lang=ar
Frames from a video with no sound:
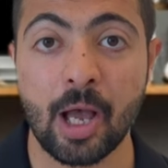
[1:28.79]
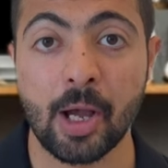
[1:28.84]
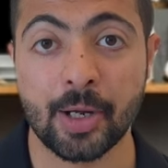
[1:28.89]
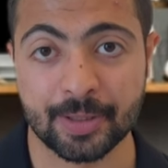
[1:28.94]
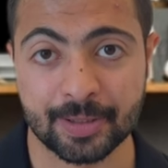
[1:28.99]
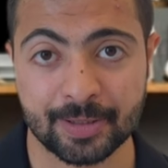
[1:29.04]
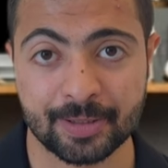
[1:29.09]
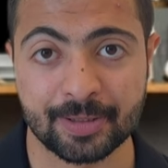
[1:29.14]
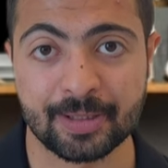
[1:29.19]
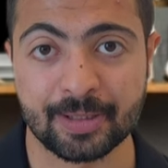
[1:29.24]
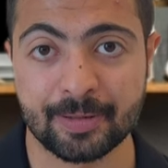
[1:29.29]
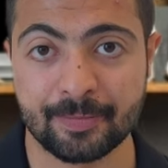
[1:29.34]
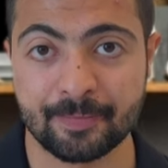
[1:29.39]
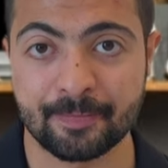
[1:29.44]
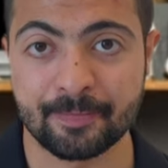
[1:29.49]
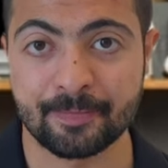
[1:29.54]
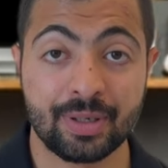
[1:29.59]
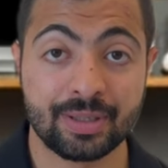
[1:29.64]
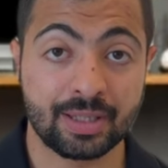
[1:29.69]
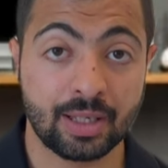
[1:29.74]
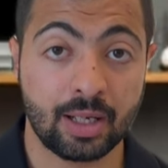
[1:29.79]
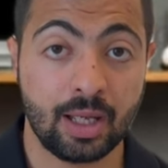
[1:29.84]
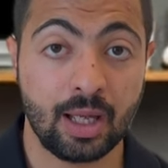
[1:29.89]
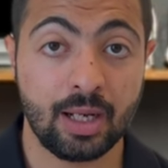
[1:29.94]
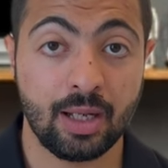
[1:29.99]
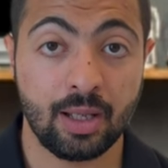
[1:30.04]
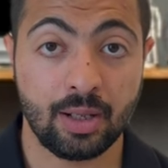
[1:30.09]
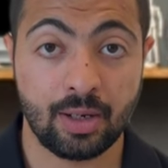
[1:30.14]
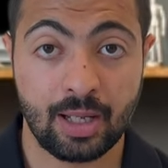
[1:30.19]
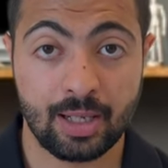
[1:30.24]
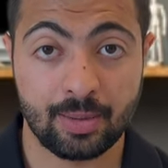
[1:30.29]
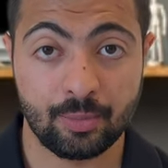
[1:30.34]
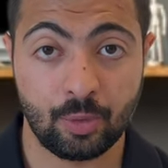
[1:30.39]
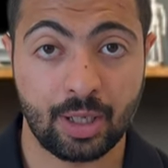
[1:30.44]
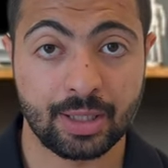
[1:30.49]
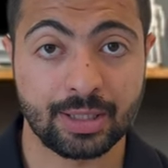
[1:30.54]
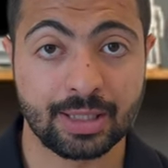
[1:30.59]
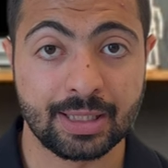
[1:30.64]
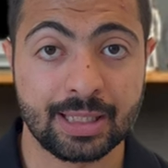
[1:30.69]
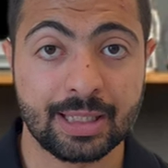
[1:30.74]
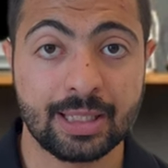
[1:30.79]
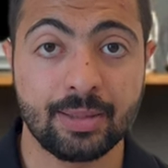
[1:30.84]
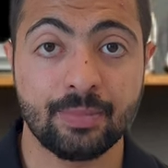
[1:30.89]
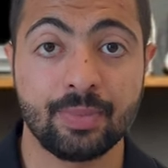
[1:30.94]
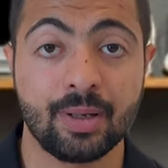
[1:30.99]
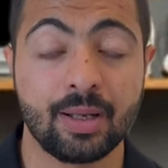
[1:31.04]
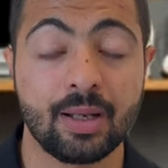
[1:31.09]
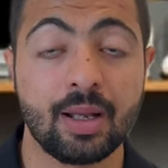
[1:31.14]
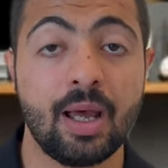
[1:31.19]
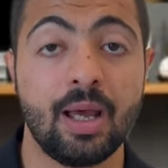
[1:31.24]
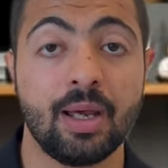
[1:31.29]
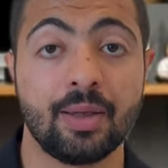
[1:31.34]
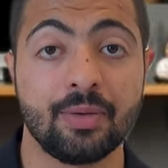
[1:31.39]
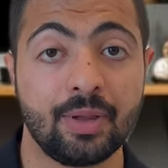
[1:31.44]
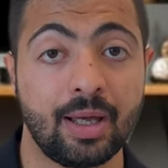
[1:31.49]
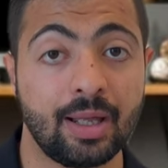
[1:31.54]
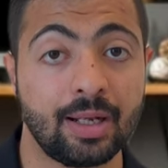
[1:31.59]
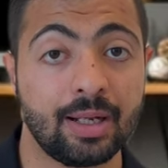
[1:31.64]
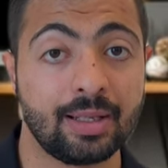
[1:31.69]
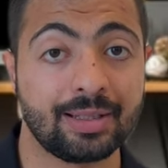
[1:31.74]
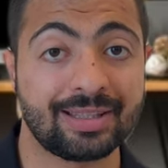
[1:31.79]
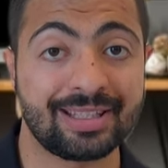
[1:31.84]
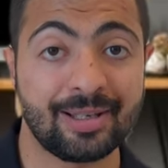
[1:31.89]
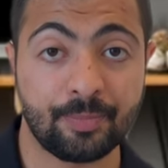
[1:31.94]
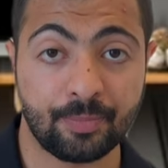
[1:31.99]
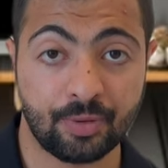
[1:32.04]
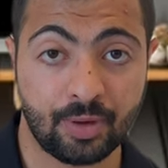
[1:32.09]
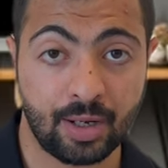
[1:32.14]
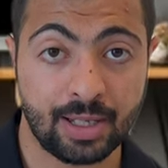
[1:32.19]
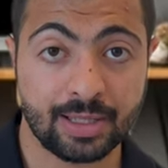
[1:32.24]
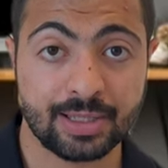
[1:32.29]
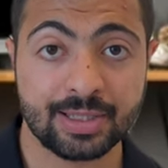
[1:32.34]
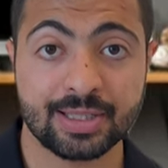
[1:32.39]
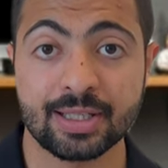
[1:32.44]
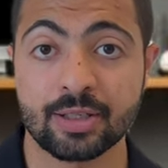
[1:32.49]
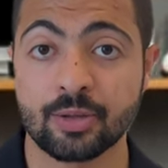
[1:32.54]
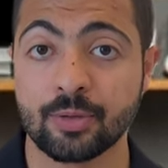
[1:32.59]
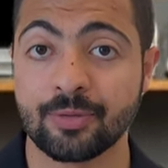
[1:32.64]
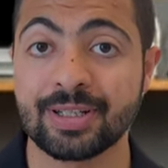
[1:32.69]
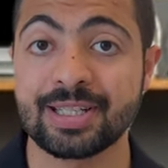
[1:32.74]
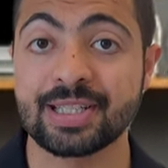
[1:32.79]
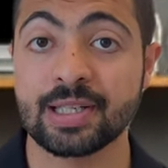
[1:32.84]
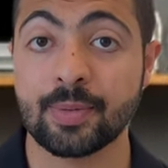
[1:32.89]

حقيقي وبالانتقال لآراء المحللين بنلاحظ على تيب برانكس إنه في